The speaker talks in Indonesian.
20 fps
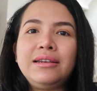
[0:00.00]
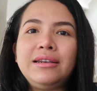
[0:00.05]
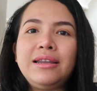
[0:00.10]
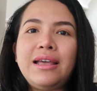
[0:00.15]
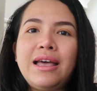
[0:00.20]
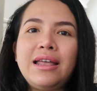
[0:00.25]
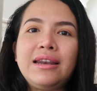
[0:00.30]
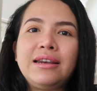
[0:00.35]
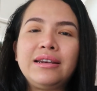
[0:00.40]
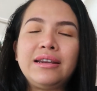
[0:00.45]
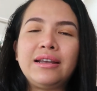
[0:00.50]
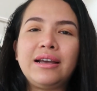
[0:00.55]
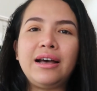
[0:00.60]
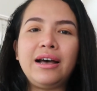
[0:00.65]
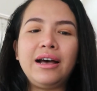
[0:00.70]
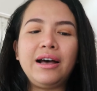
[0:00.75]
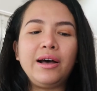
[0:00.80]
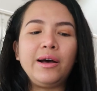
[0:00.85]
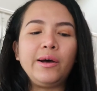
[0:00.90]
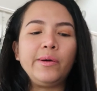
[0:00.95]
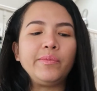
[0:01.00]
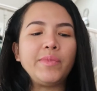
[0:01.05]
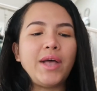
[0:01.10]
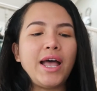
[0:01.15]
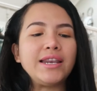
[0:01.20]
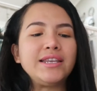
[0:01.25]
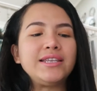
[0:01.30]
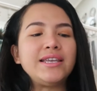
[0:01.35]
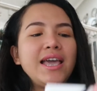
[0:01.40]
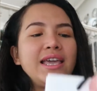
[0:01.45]
dan uh,
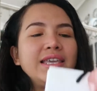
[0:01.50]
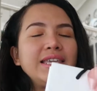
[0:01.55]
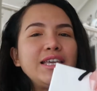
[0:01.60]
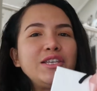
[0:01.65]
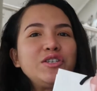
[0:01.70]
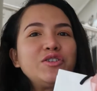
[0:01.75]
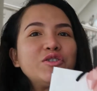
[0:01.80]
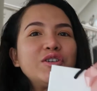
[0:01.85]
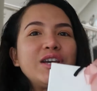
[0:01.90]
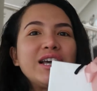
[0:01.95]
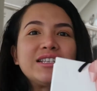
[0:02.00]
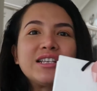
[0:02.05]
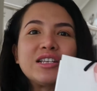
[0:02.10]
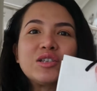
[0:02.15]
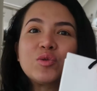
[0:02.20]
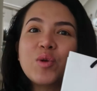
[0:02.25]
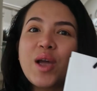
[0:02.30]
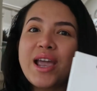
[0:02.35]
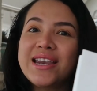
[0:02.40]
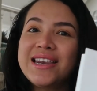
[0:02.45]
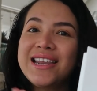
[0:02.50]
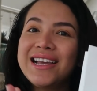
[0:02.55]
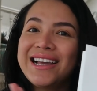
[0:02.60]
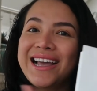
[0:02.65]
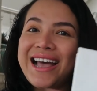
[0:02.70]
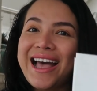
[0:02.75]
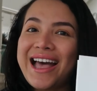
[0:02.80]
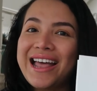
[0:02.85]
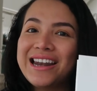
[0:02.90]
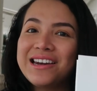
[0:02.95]
hadiahnya juga sesuai
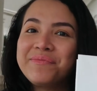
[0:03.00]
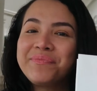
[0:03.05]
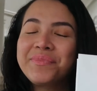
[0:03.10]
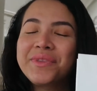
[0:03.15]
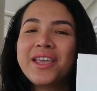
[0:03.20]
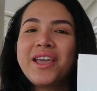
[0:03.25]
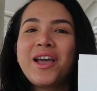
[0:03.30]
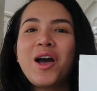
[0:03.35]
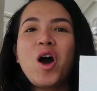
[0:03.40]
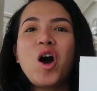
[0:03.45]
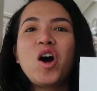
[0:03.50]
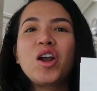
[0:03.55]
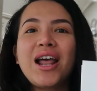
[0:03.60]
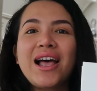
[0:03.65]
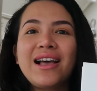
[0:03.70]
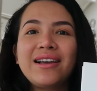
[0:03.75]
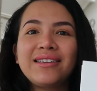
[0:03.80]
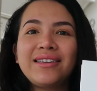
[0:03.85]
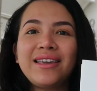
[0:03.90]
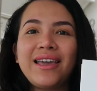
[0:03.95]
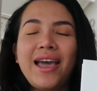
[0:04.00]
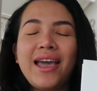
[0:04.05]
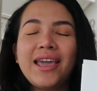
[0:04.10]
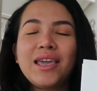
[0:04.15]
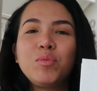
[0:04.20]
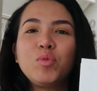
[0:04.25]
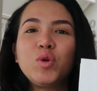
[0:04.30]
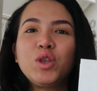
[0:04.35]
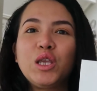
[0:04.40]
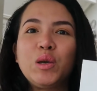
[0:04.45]
dengan orangnya
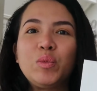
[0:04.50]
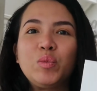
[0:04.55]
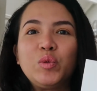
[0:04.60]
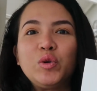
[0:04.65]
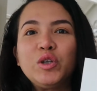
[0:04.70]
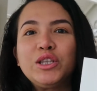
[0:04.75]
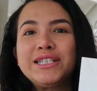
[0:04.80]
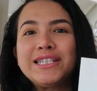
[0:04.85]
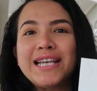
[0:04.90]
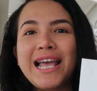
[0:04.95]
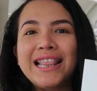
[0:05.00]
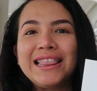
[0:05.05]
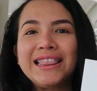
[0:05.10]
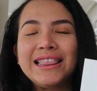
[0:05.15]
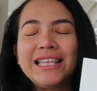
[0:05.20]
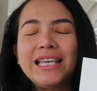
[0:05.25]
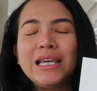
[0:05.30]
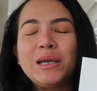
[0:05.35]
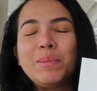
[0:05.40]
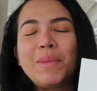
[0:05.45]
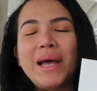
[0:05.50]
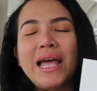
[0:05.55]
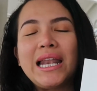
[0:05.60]
imut-imut cantik